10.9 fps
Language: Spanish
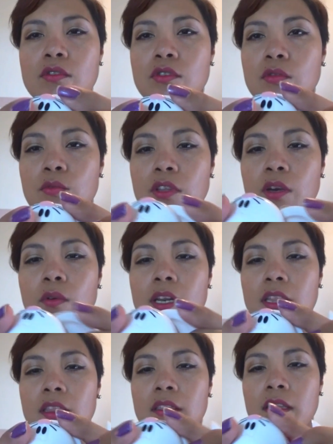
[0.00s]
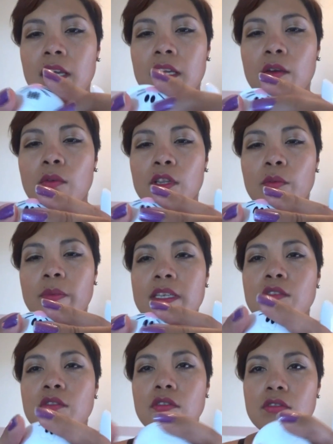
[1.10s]
es como de 44
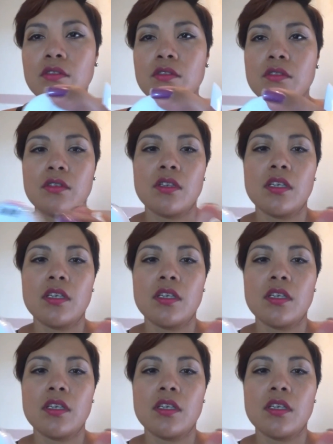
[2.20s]
pesos